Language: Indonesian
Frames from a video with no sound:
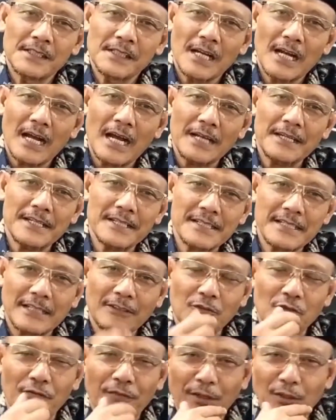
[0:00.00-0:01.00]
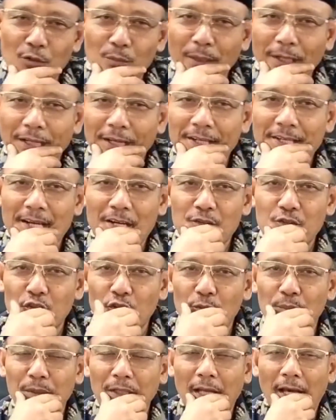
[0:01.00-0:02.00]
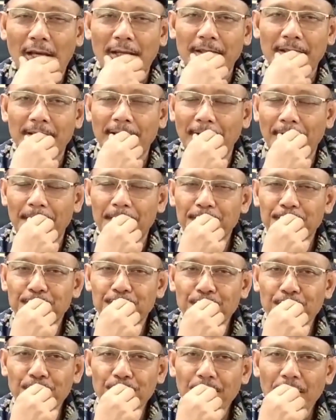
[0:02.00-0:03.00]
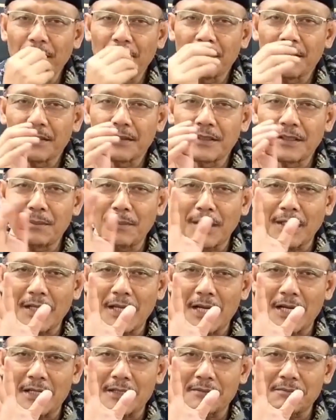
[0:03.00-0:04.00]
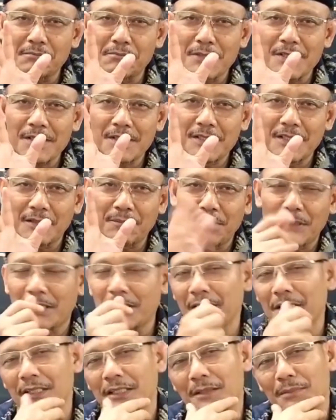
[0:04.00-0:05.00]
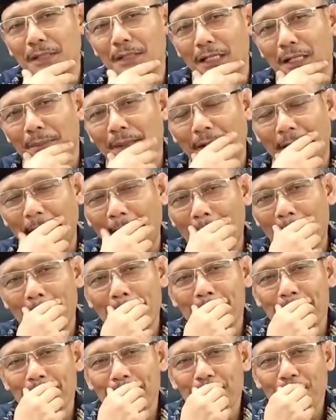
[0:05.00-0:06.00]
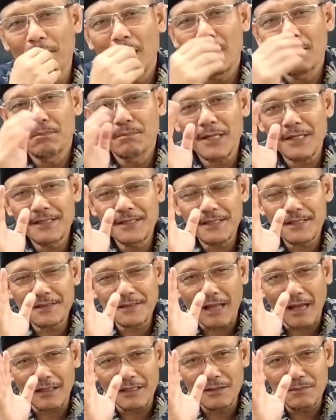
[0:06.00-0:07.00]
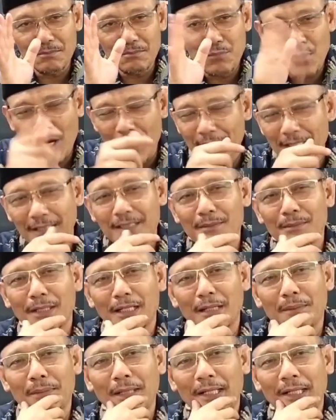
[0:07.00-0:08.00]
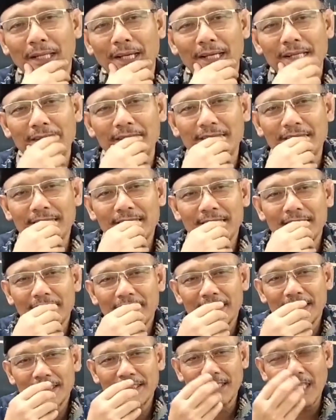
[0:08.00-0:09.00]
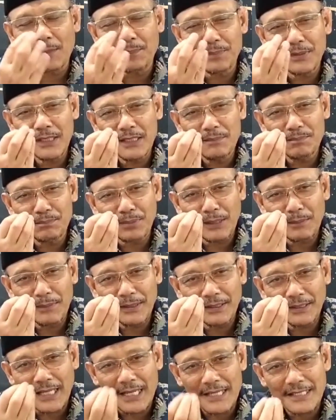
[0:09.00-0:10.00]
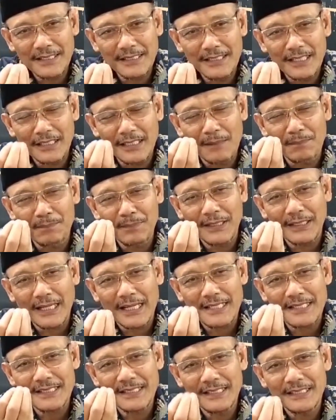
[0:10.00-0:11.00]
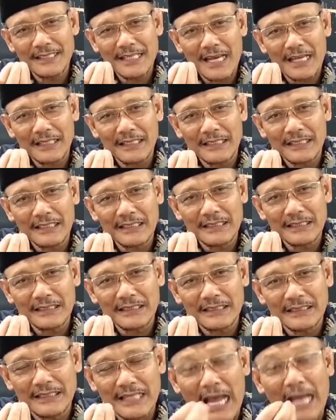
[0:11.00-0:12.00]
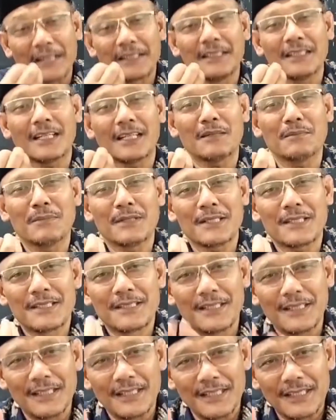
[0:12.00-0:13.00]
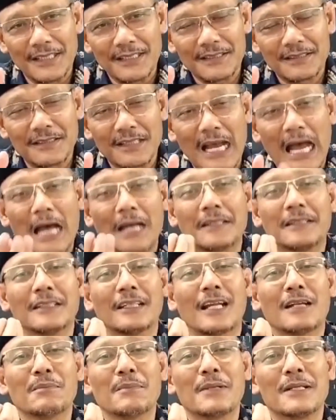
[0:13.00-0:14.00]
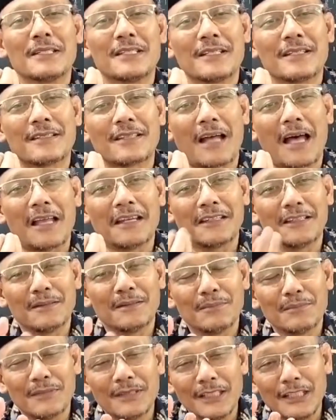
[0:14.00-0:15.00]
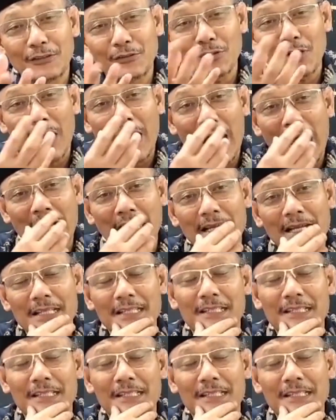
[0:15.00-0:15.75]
ada satu fenomena yang cukup menarik ya. Di mana masjid berdiri di mana-mana, majlis talim banyak di mana-mana, tapi implementasi dan aplikasi dari kehadiran masjid, kehadiran majlis talim itu agak